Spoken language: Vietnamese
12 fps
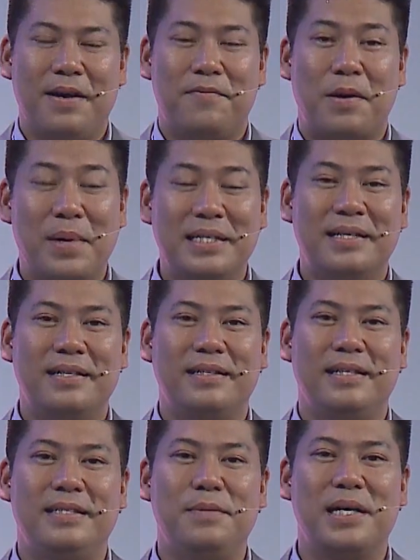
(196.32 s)
Và bây giờ
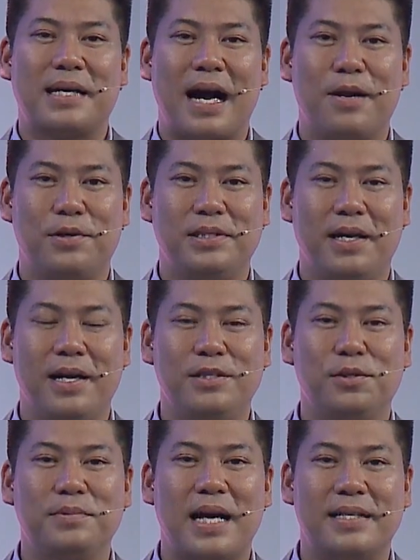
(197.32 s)
thì xin mời cả hai đội chơi
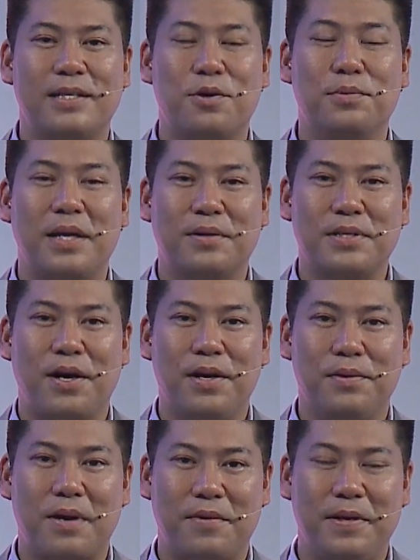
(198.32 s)
chúng ta sẽ cùng theo
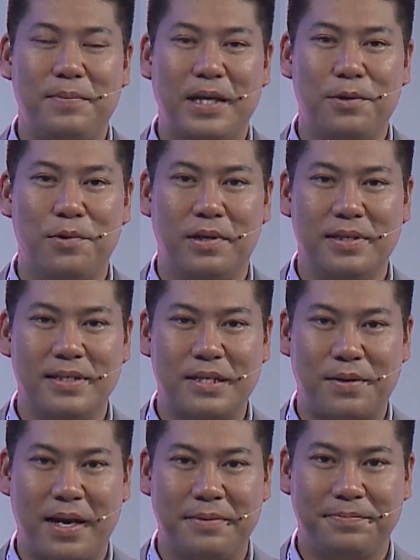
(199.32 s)
dõi đoạn phim tình huống
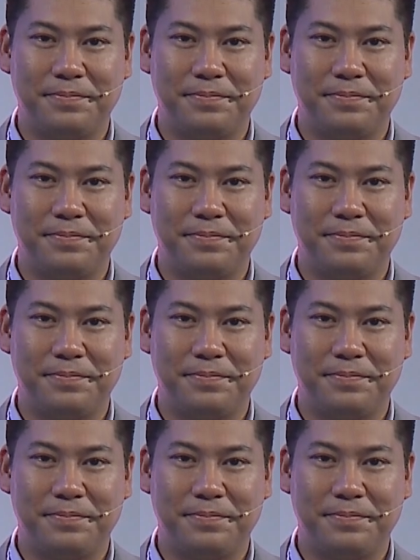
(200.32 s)
sau đây.